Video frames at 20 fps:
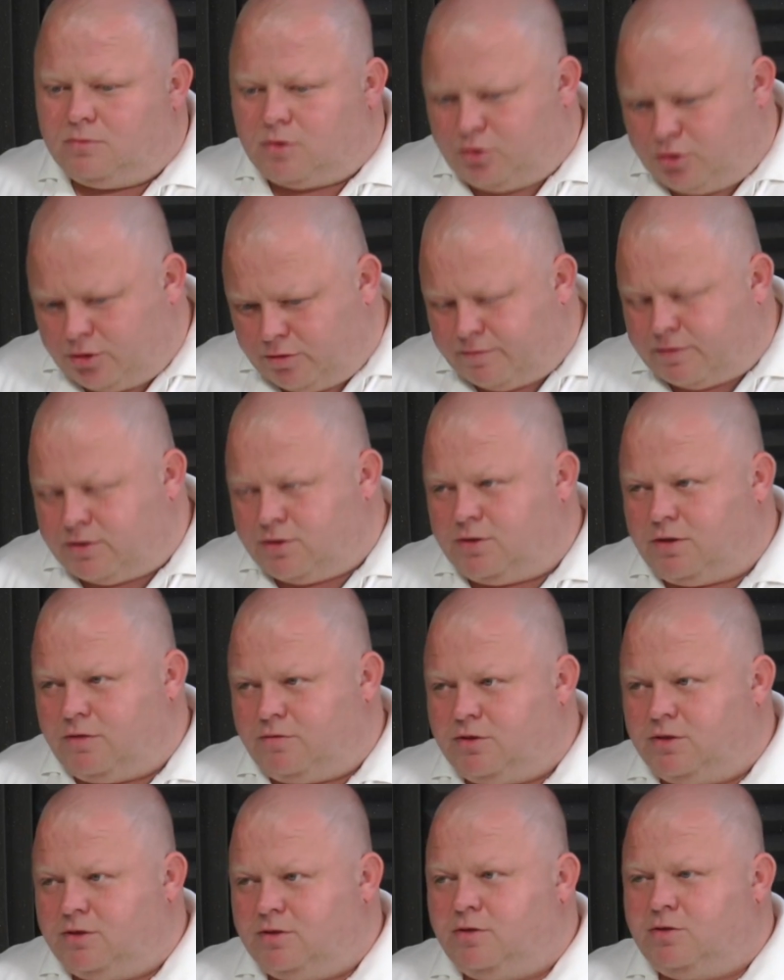Oczywiście,
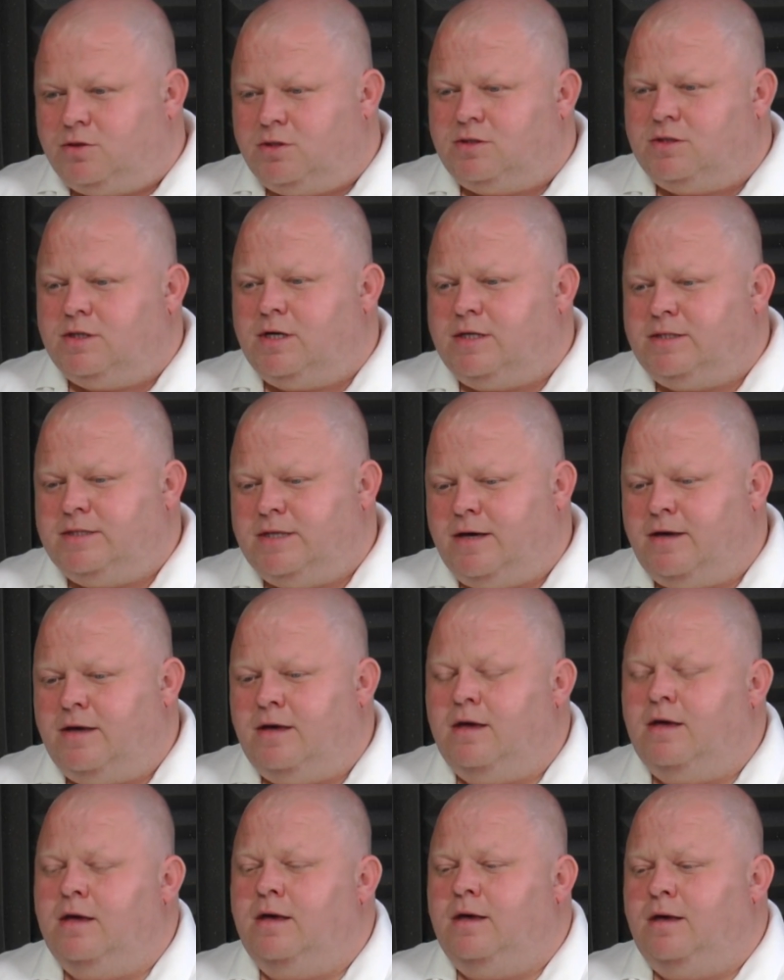wszystko się zgadza.
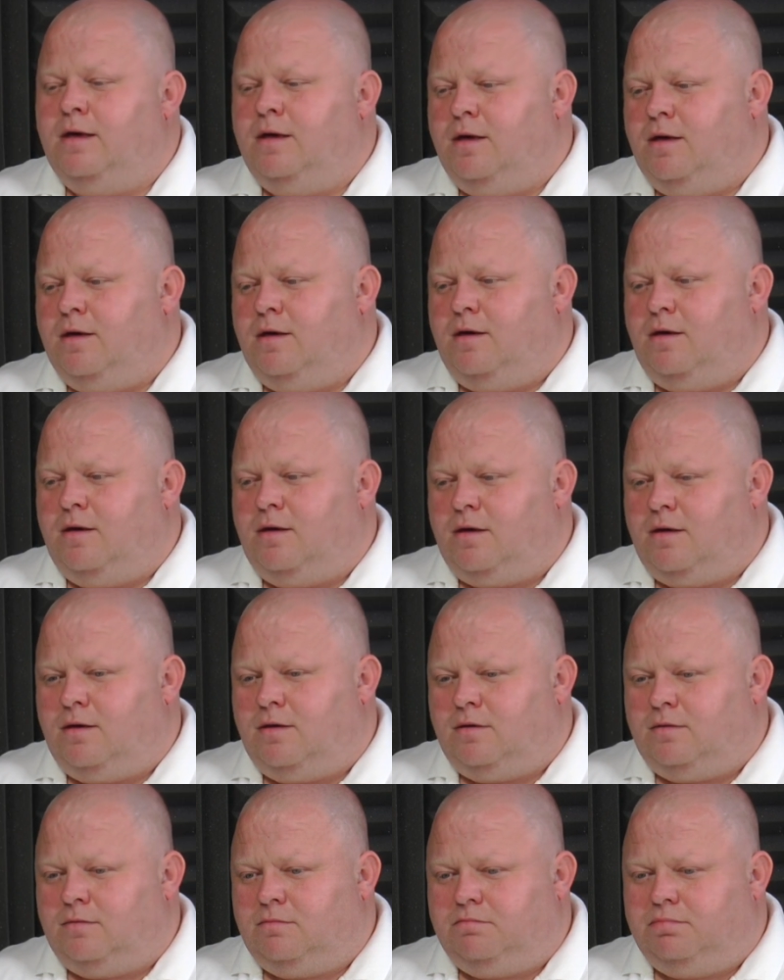
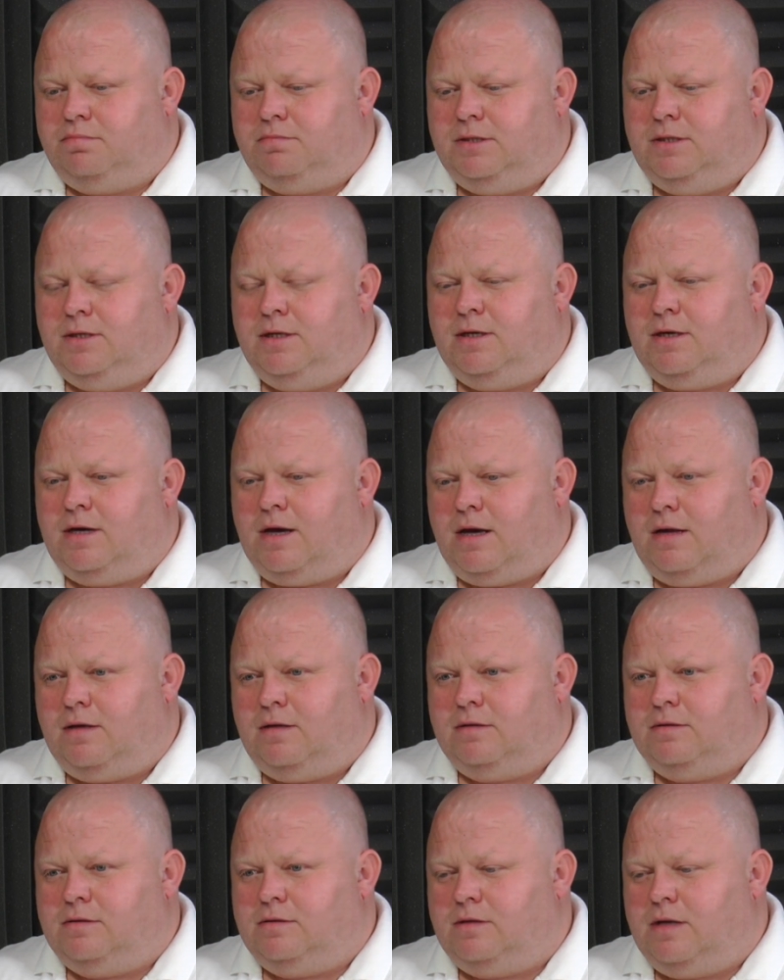E,
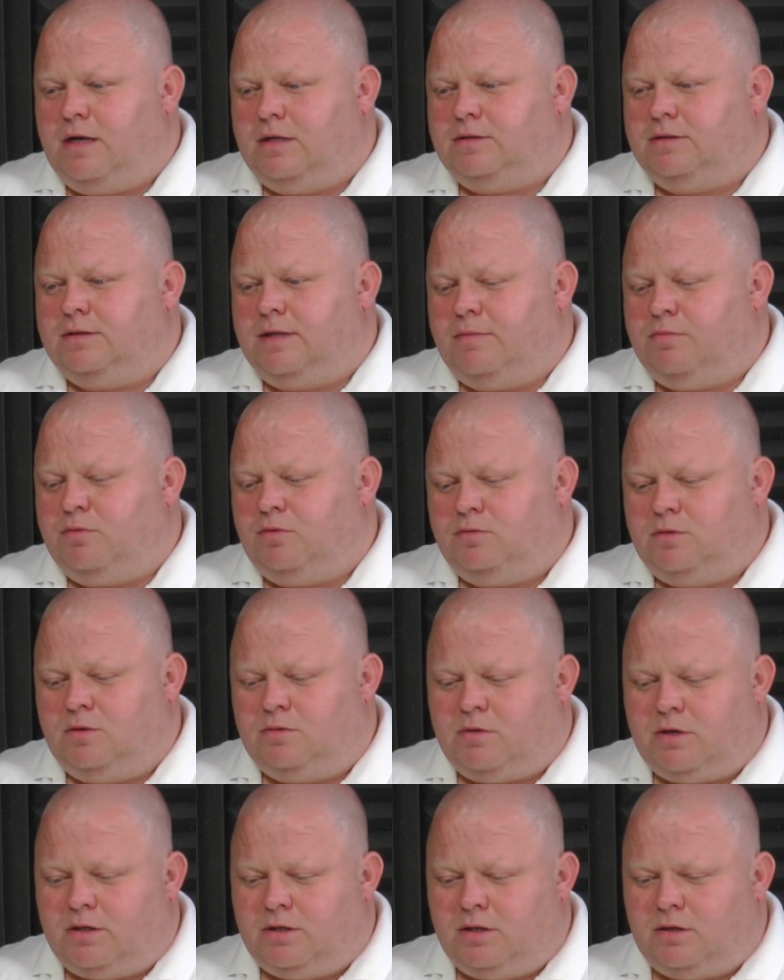kilka lat temu,
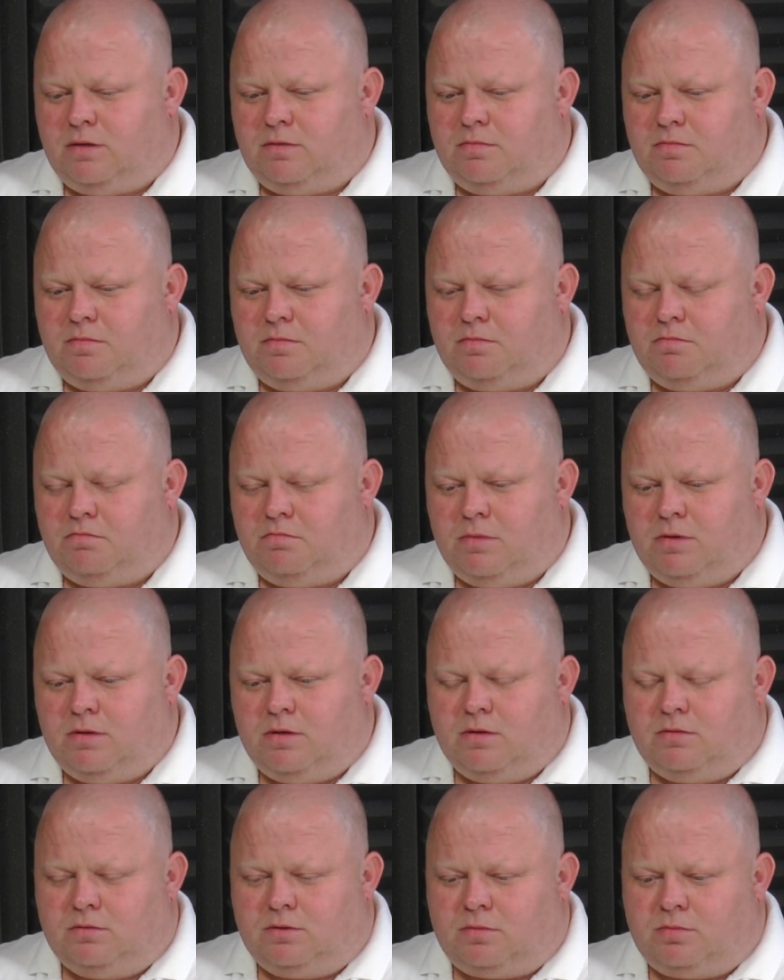dokładnie
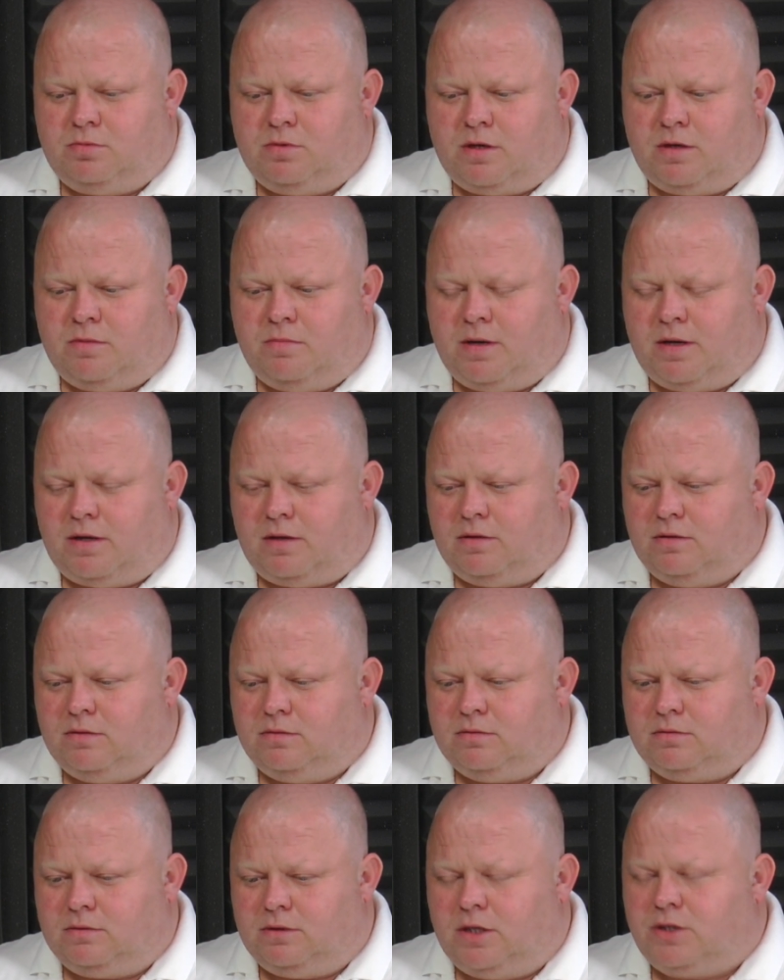to było chyba
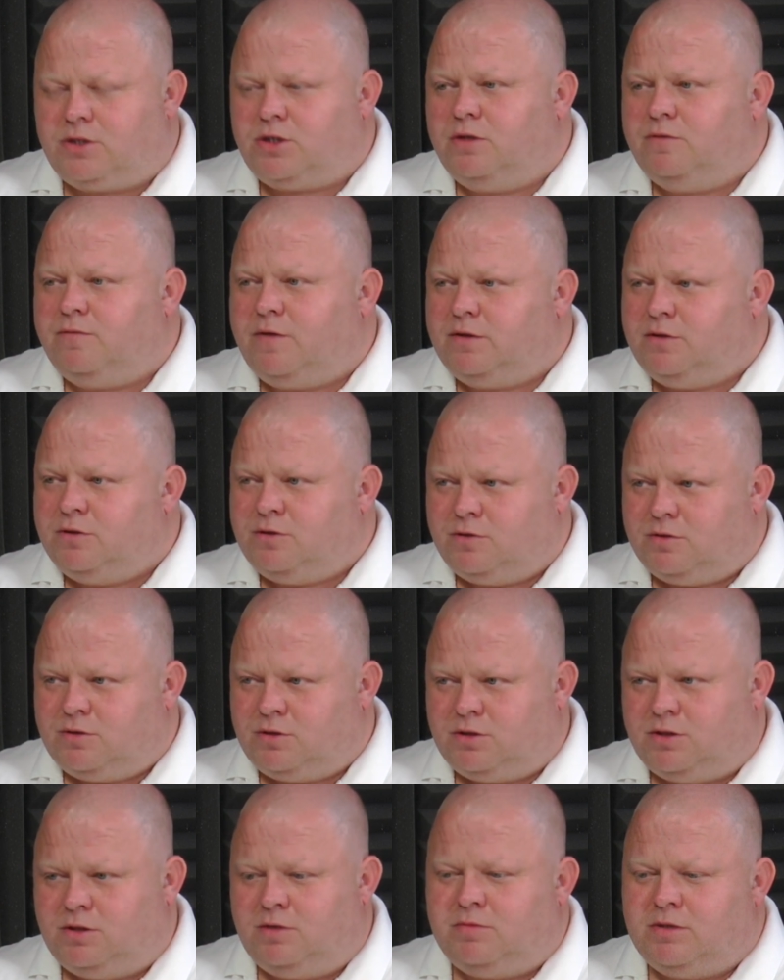jesień
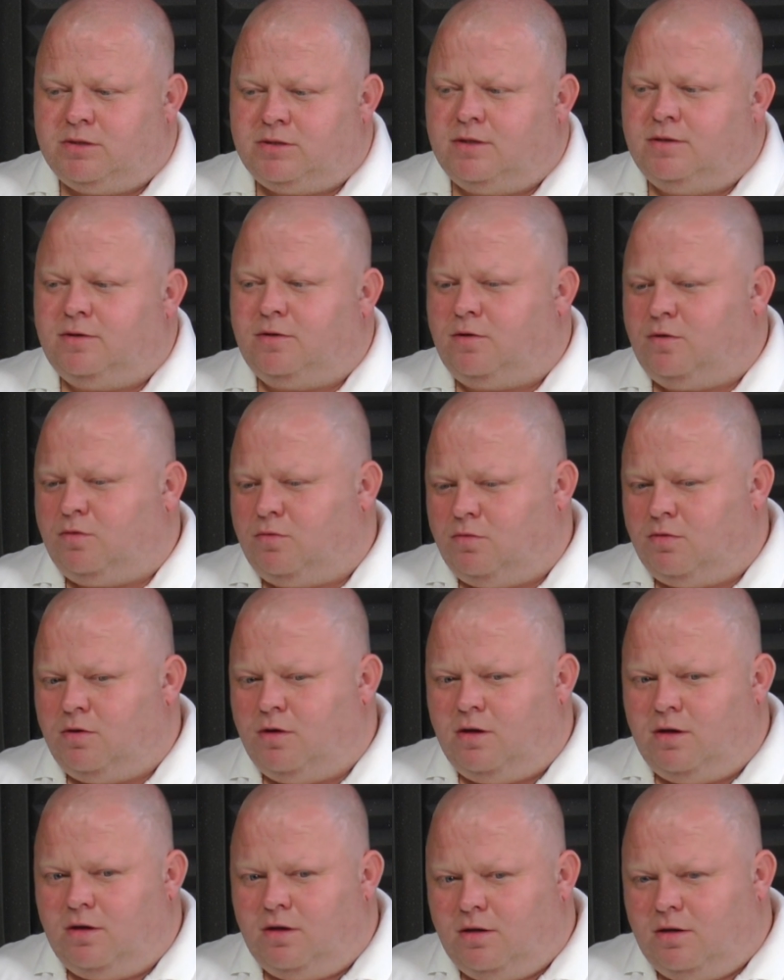2017 roku,
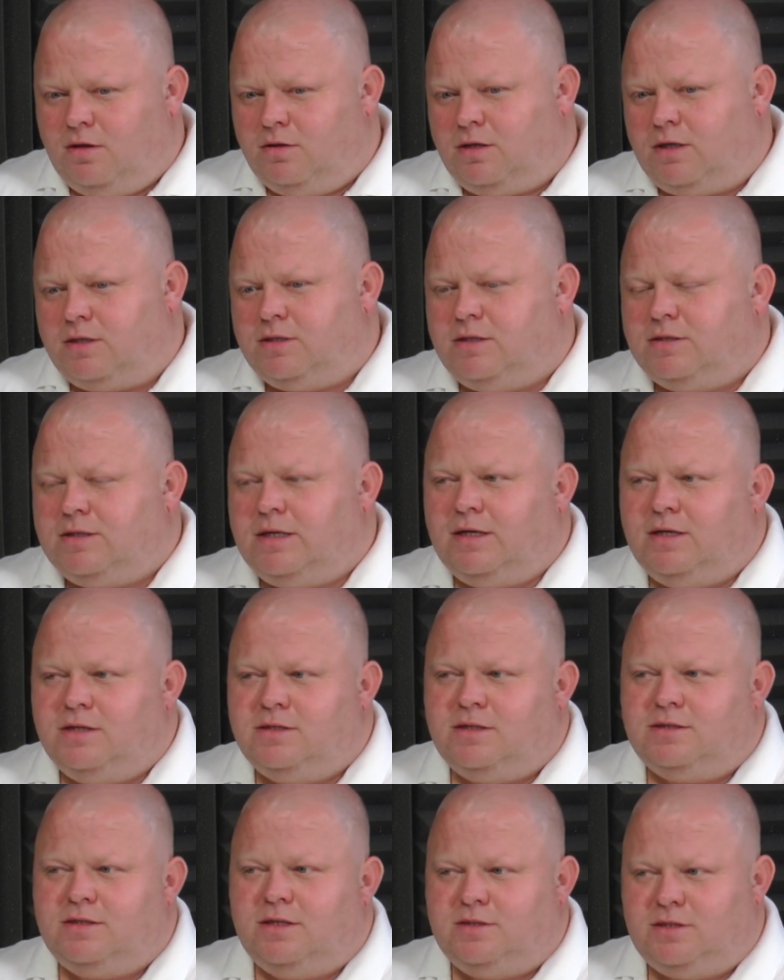tak na takiej
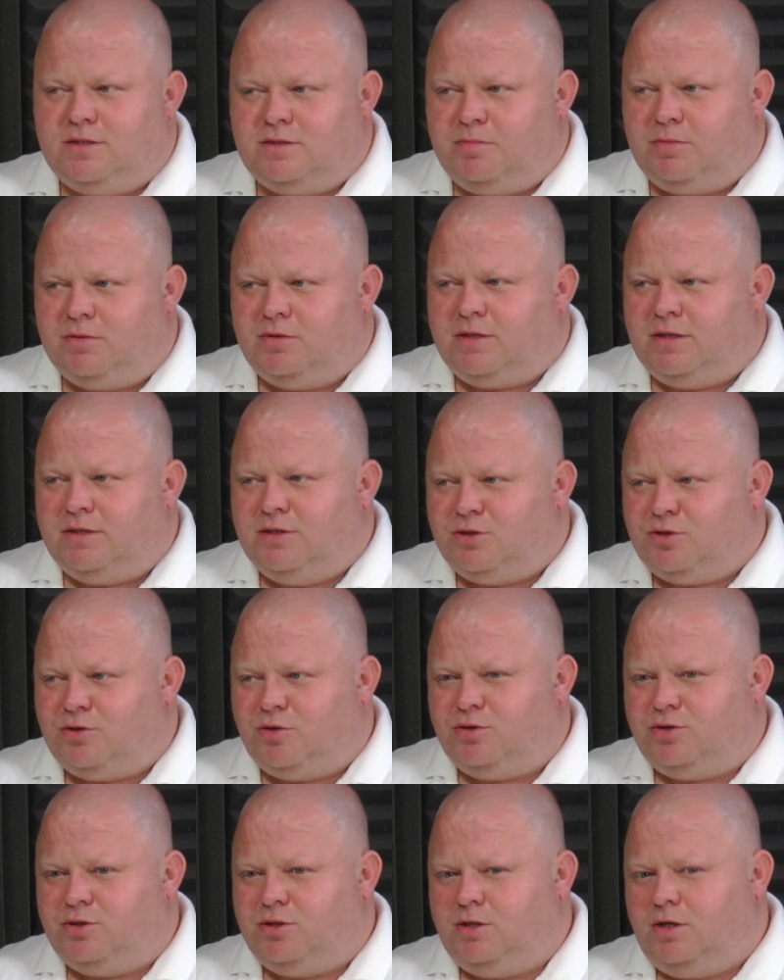zasadzie
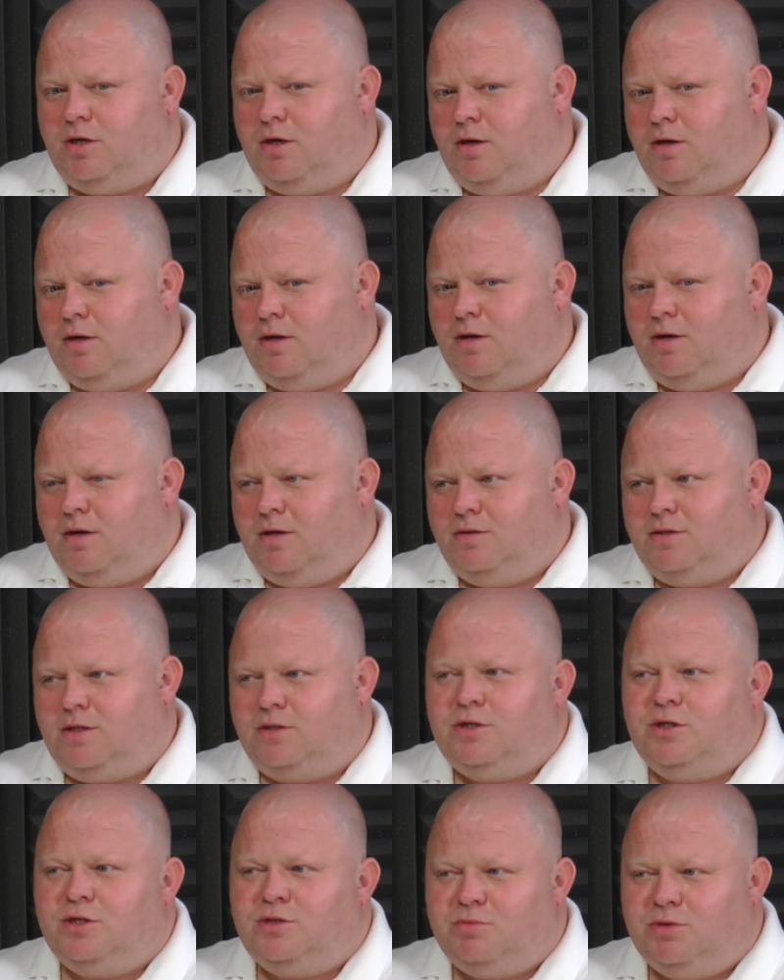spontaniczności, mhm.
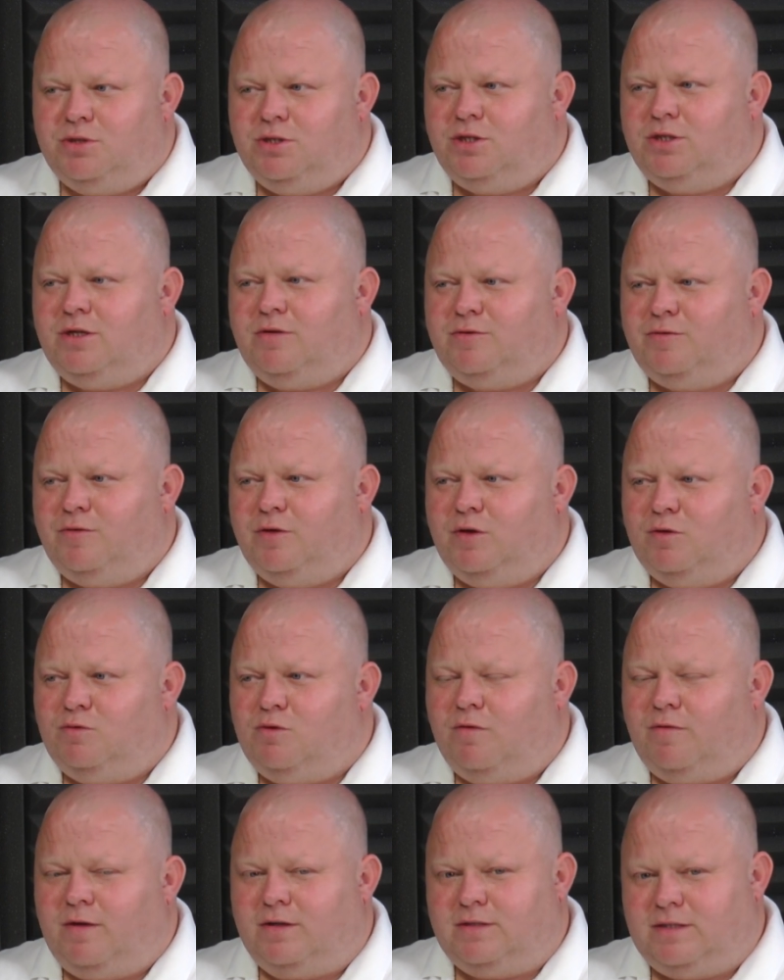zaczęliśmy gdzieś tam w swoich
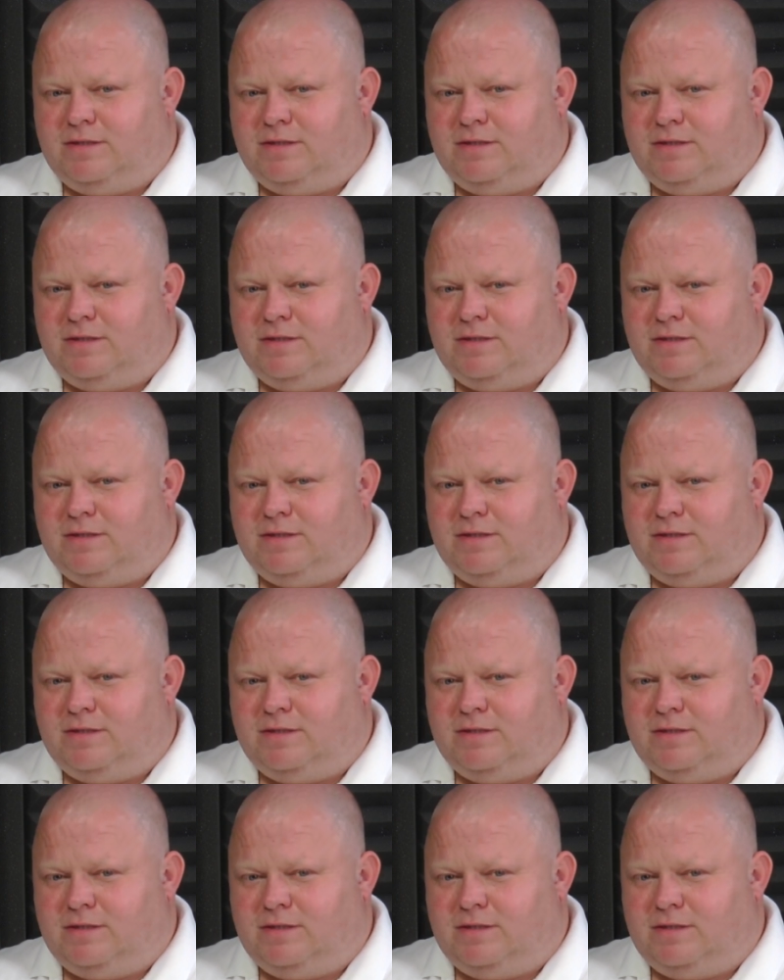głowach